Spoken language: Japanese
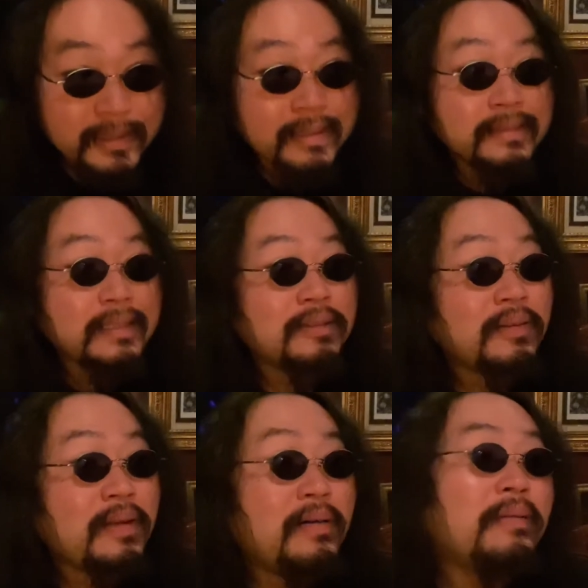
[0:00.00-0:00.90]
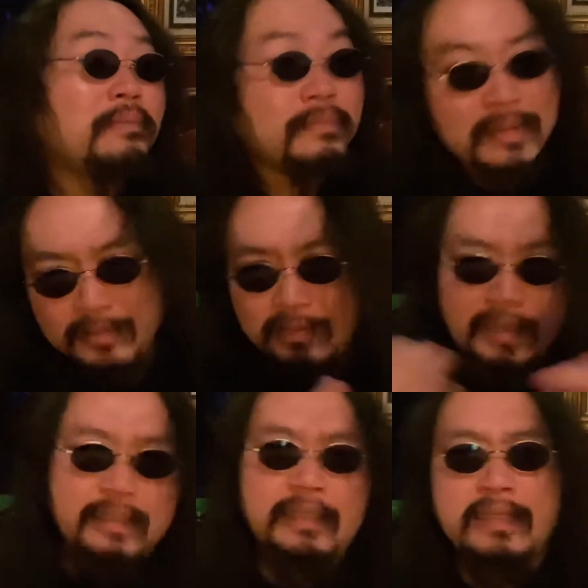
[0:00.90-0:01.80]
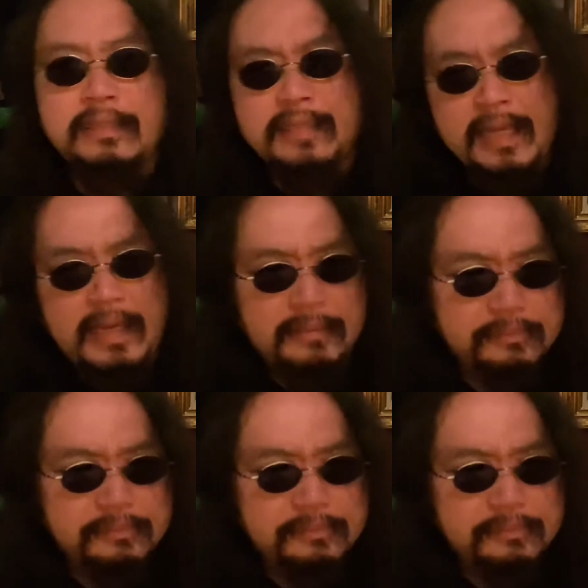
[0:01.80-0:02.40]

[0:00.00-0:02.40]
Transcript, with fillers: でそれをバワーって出して